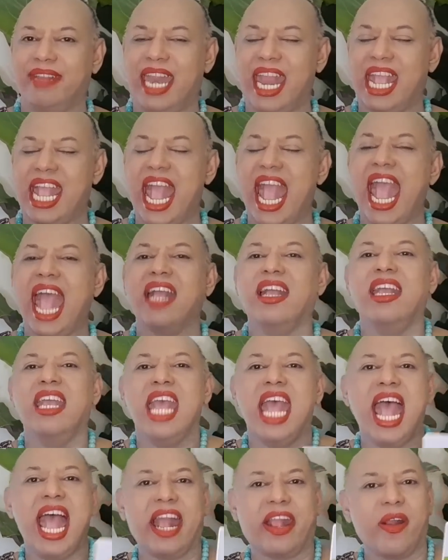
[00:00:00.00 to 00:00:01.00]
นะคะ
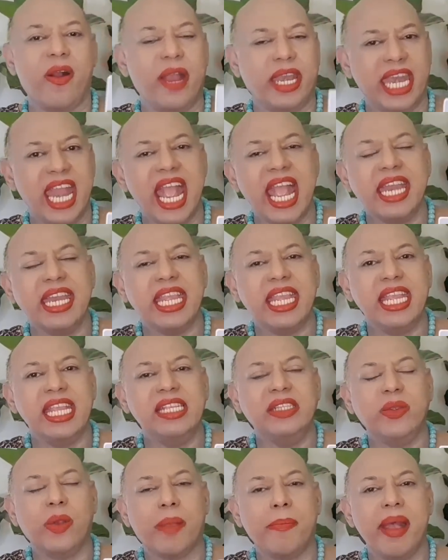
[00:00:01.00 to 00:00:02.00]
หากก่อนหน้านี้
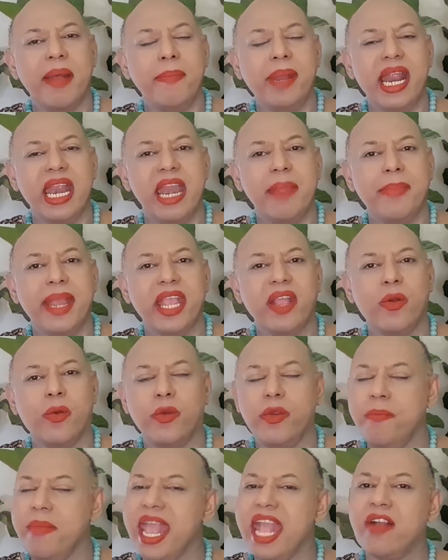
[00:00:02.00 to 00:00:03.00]
สุขภาพพรรณนามัยของ
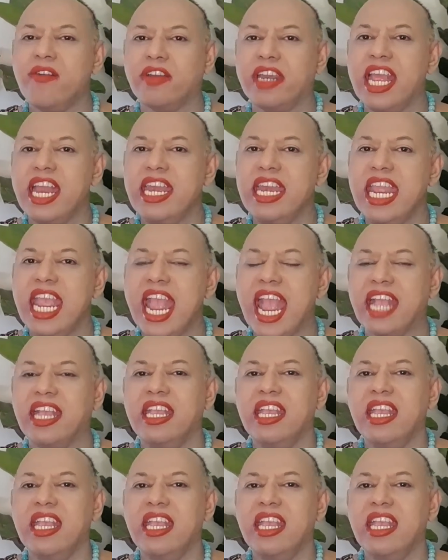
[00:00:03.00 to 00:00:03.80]
คุณแม่ของท่านเนี่ย